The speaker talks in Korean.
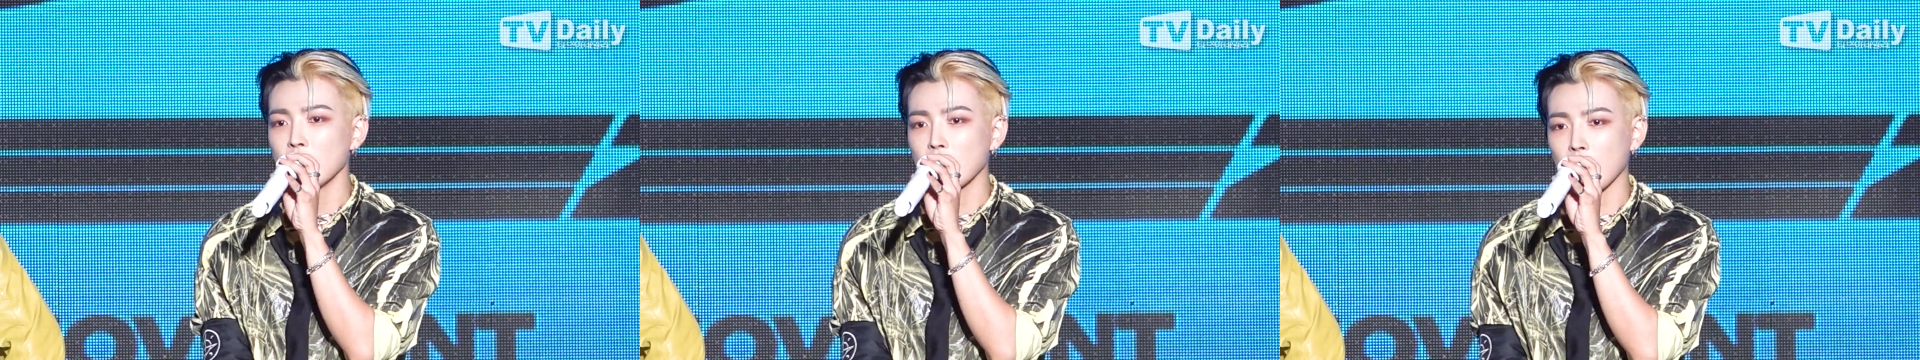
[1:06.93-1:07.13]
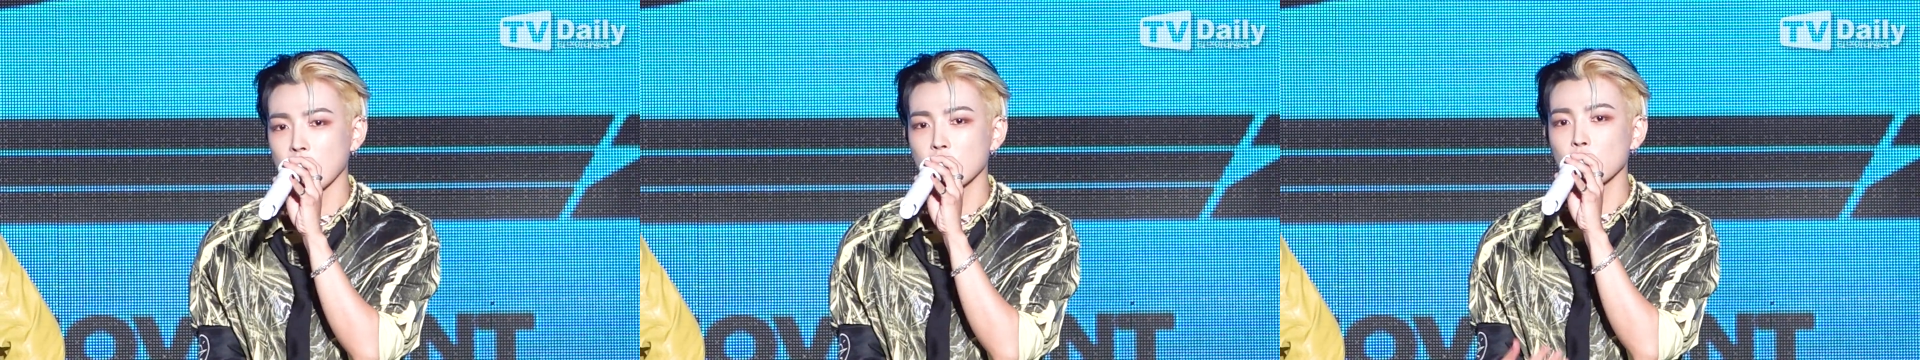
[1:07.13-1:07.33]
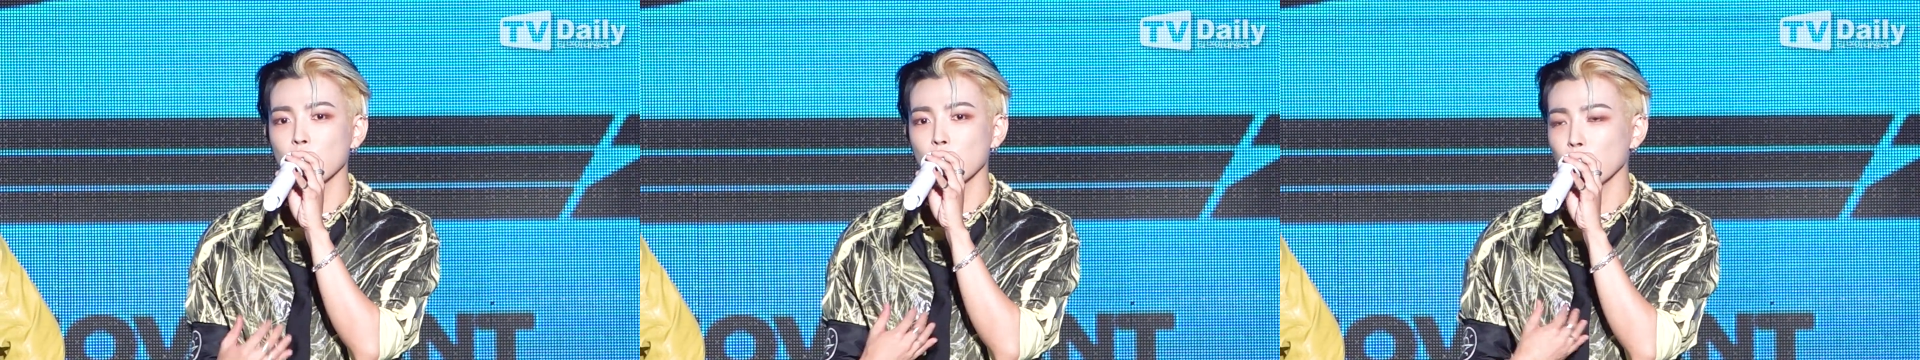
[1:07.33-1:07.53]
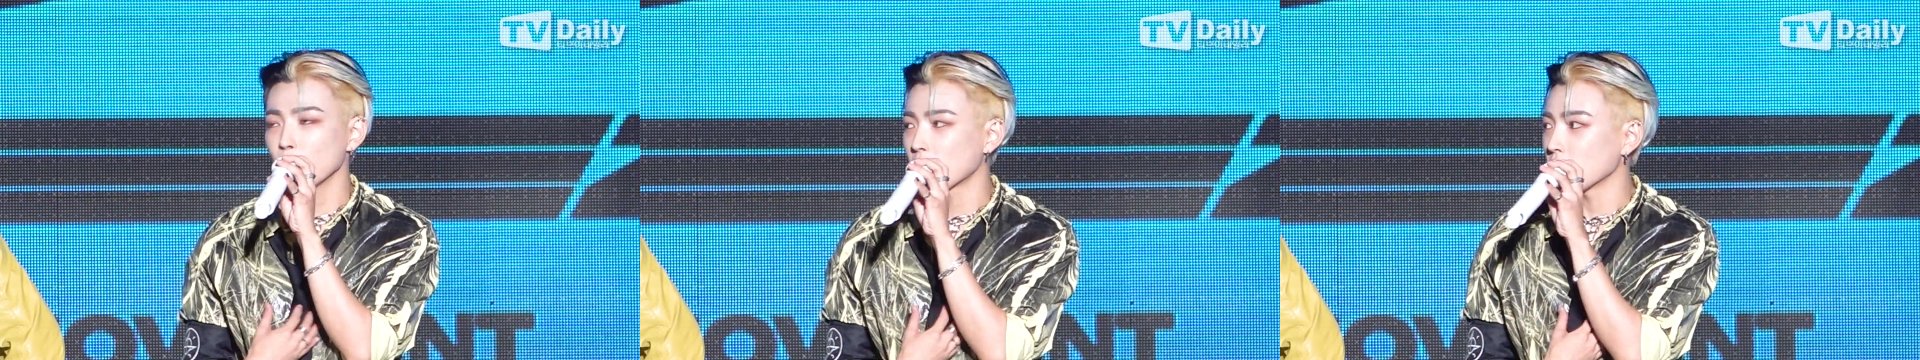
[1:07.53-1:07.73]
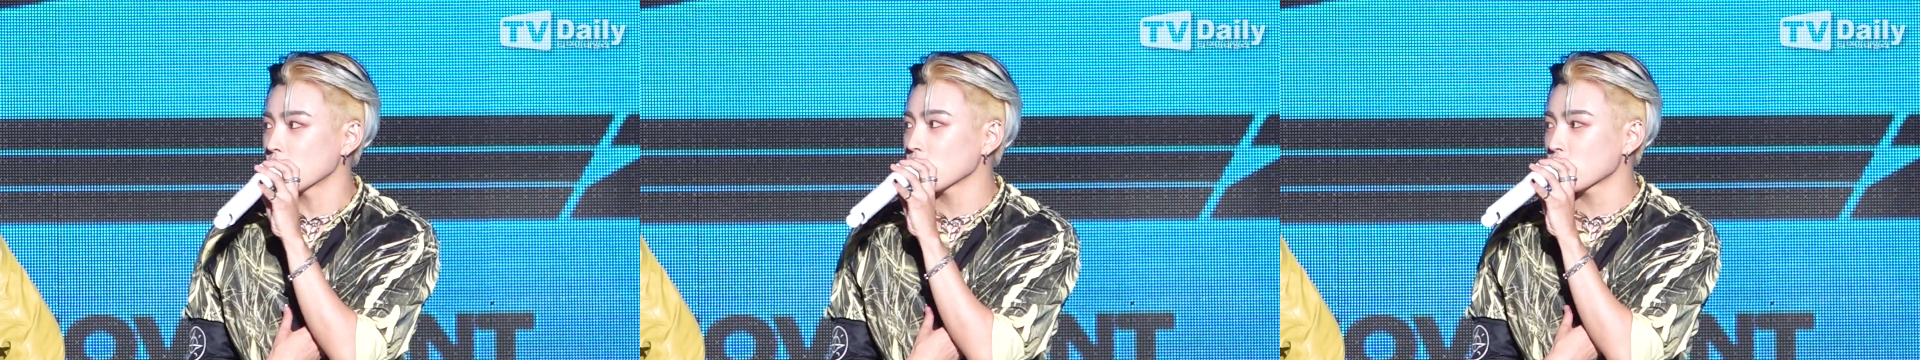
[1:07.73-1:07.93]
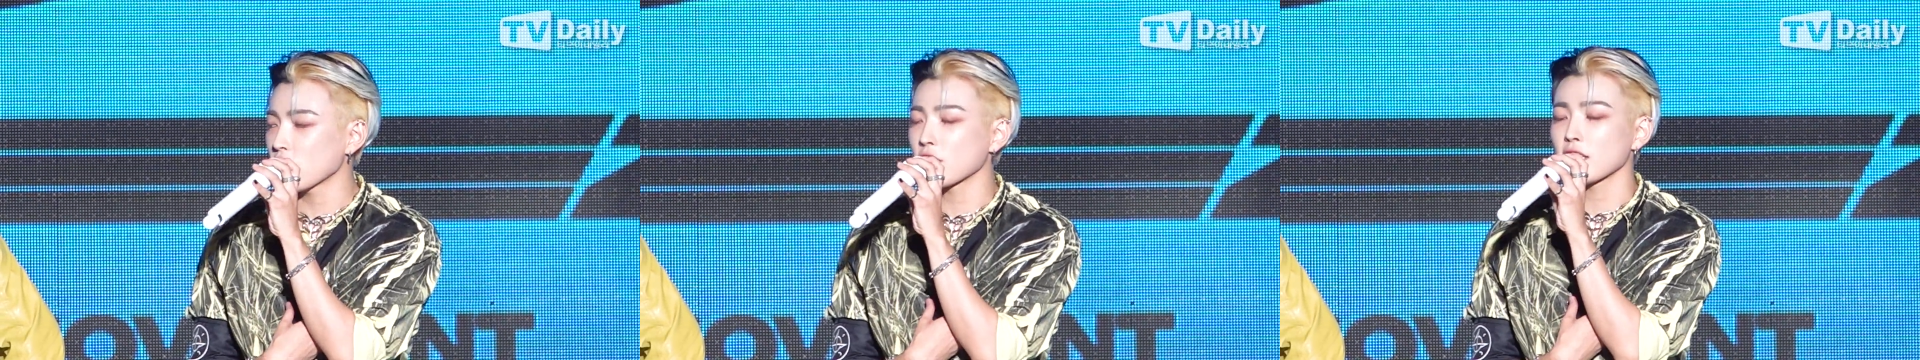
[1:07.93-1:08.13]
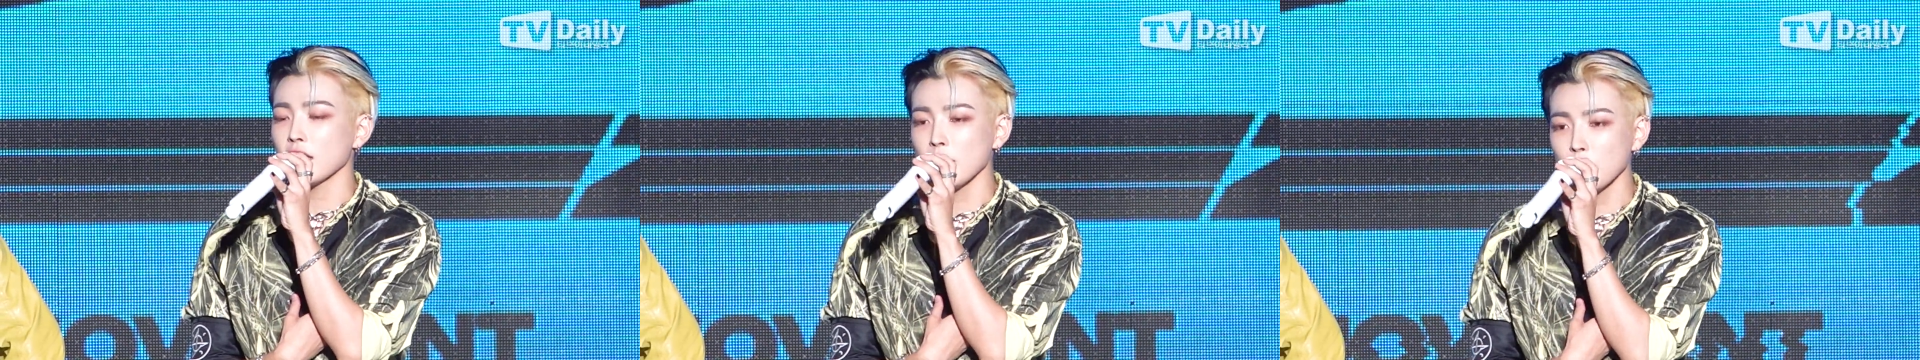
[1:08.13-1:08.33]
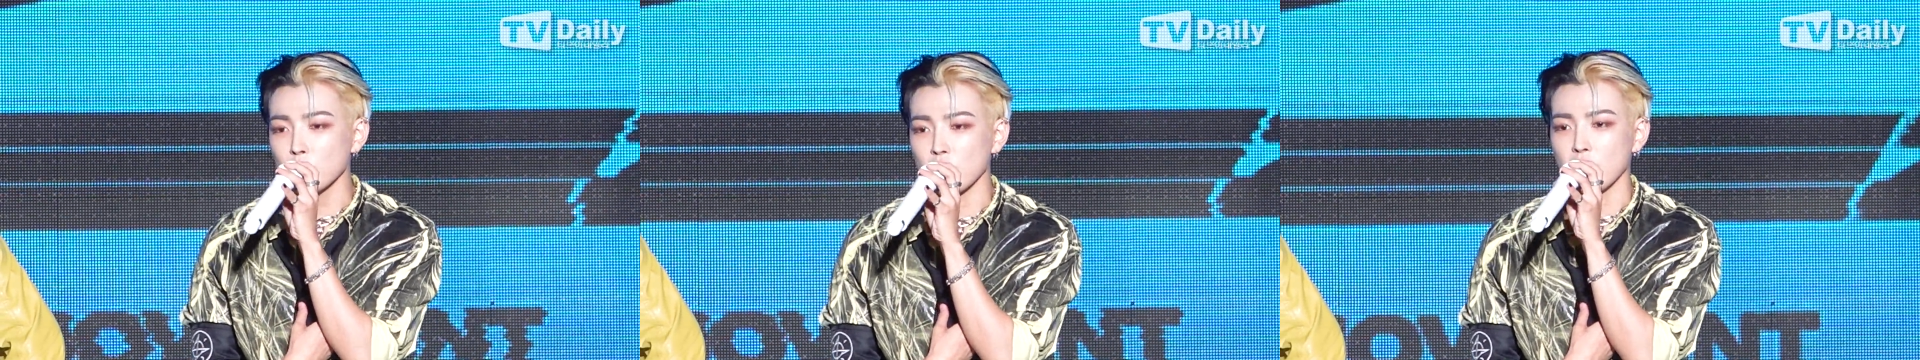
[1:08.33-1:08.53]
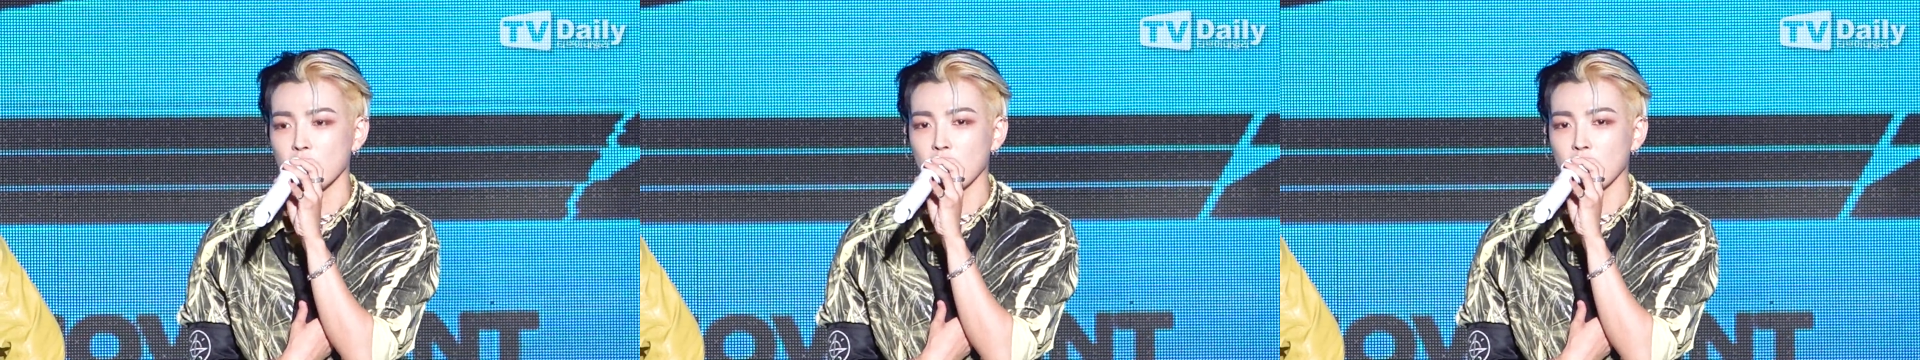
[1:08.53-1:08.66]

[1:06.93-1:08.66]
가지고 계셔주셨기 때문에